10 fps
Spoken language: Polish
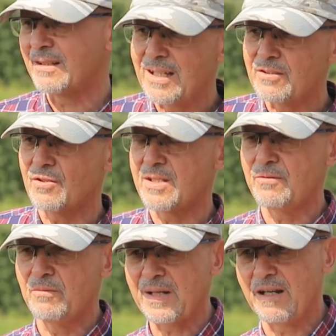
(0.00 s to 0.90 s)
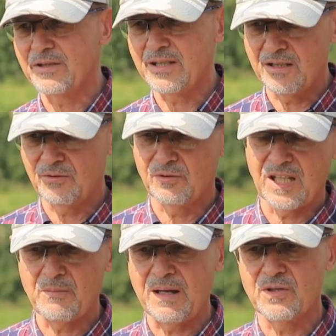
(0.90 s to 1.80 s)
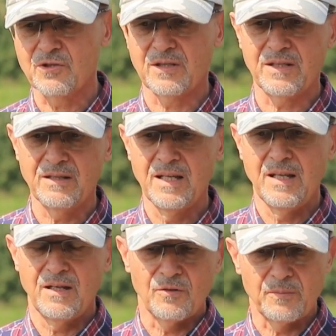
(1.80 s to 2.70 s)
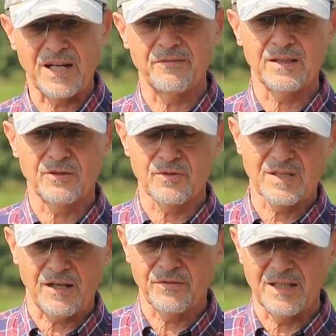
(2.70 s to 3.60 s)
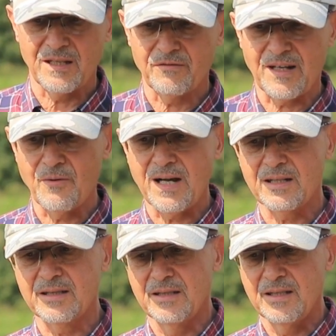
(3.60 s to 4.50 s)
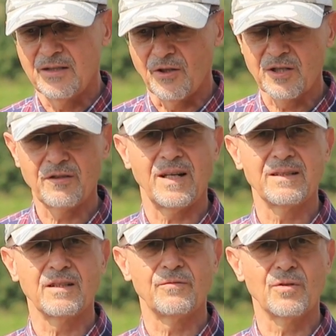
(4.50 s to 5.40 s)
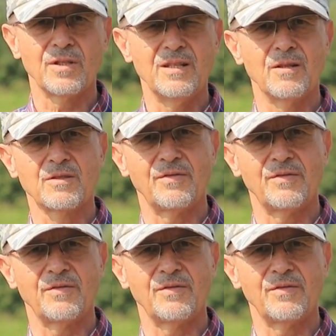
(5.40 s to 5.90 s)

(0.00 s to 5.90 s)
na ten rodzaj uprawy, jaki tutaj mamy, czyli uprawa truskawki na wałach okrywanych włókniną z